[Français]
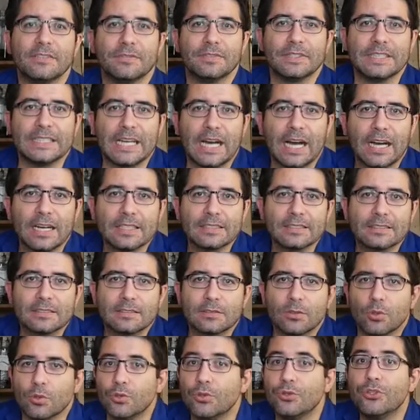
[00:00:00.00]
les
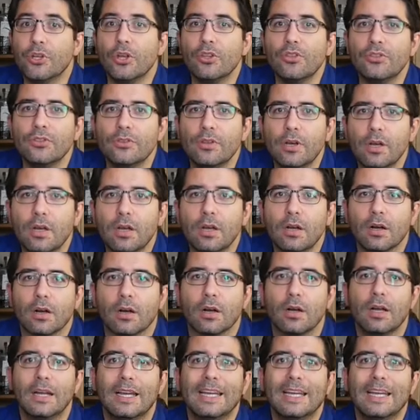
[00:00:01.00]
vinasses, le dunder,